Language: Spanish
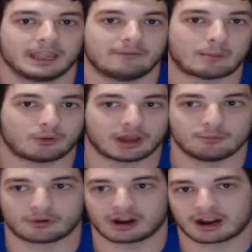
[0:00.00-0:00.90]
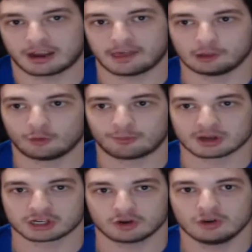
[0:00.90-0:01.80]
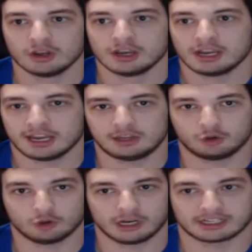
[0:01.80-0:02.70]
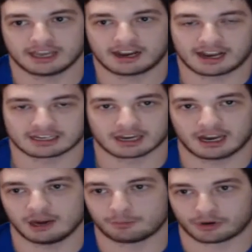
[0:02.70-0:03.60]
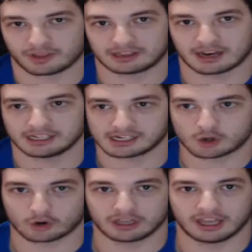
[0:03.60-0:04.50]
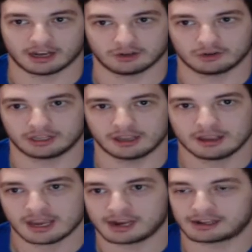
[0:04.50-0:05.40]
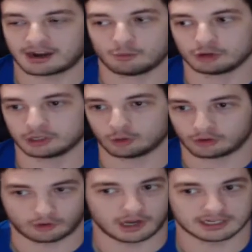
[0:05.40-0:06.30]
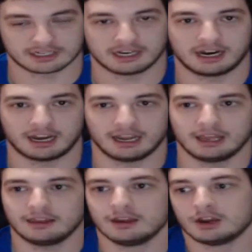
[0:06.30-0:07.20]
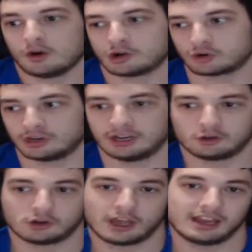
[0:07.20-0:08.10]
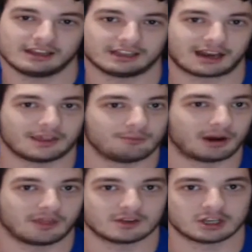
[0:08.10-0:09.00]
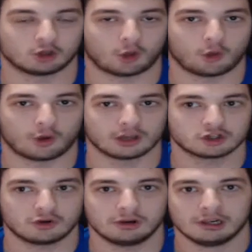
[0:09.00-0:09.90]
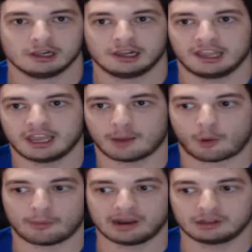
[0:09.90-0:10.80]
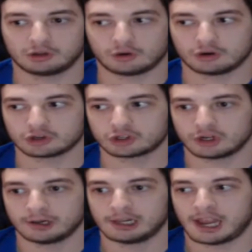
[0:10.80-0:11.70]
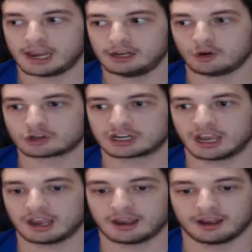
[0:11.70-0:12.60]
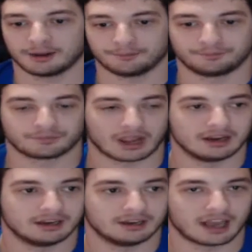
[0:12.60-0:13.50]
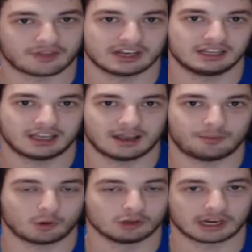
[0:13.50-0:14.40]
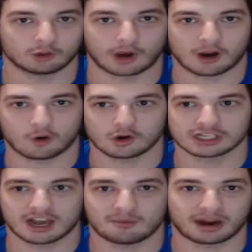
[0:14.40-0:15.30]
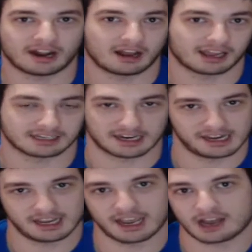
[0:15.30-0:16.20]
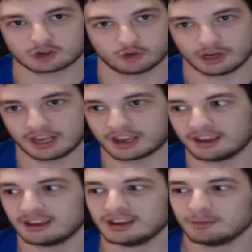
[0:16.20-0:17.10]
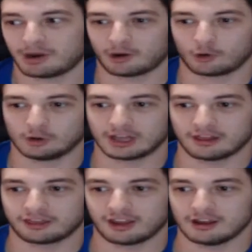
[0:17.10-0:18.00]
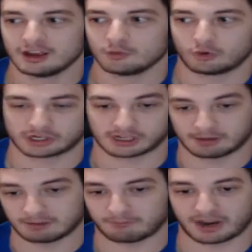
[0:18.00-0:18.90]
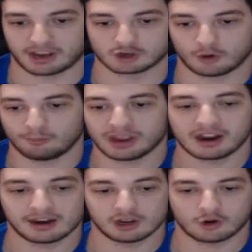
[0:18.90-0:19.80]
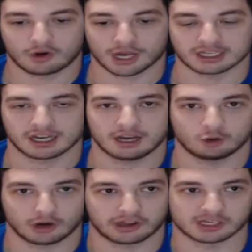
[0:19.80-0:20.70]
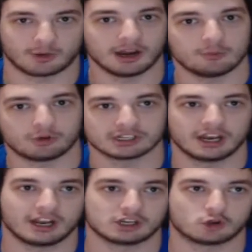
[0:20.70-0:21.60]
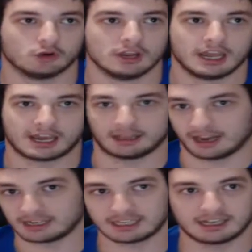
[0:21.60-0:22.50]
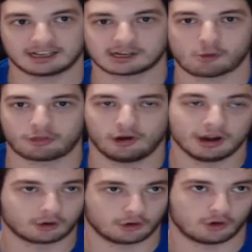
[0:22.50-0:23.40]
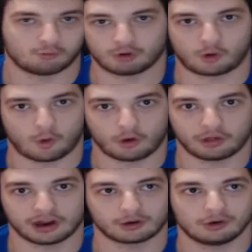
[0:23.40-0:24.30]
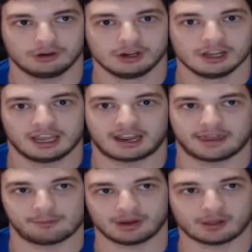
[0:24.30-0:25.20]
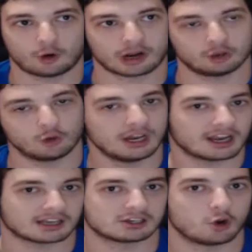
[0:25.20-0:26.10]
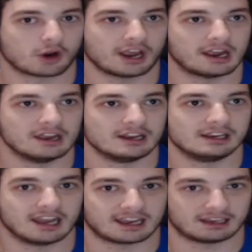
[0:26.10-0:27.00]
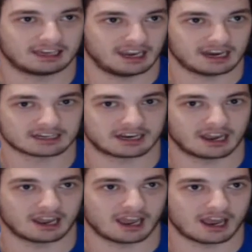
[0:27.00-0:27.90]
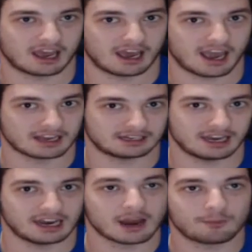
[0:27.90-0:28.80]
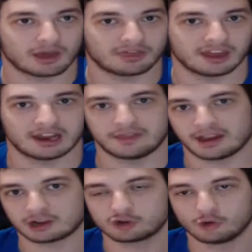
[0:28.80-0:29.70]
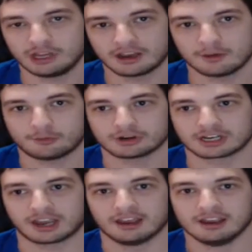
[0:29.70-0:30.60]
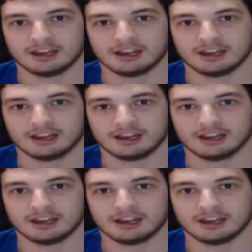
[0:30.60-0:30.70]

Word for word: va por ahí por la calle dando un paseo y tú les tienes que seguir por detrás y escondiéndote entre la multitud Royal Assassin's Creed o escondiéndote detrás de paredes y todo eso y en momentos en los que necesite preguntarte una cosa para que se ligue a su ligue, vaga redundancia, pues que vayáis con pinganillo lo que sea y tú le dices, vale, pues dile esto, y que tengas distintas opciones, rollo, pues juego de rol, y que depende de lo que tú elijas, lo que le quieres que ese eh, NPC le diga a su ligue, pues que